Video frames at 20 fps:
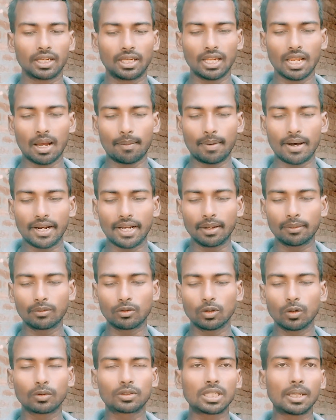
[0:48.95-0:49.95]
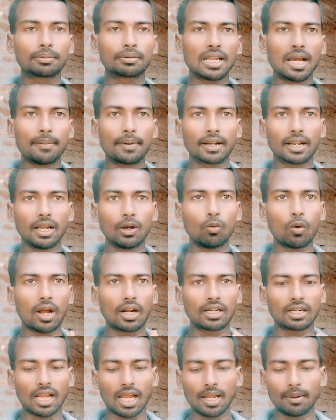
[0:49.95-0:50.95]
कि हमारे जो सब्सक्राइबर हैं
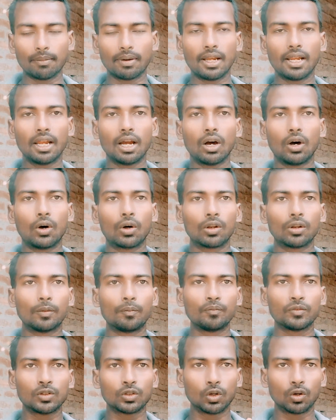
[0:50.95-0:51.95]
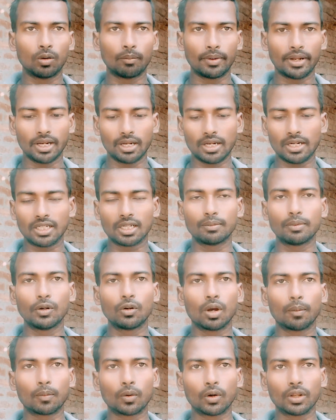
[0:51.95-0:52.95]
वो टाइम है और जो मैंने लेटेस्ट
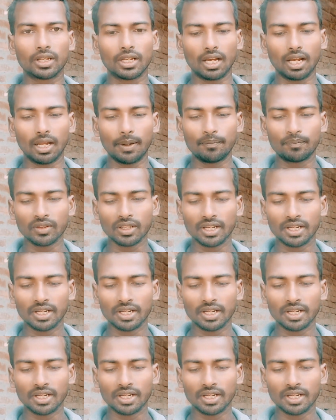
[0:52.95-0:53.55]
वीडियो अपलोड किया है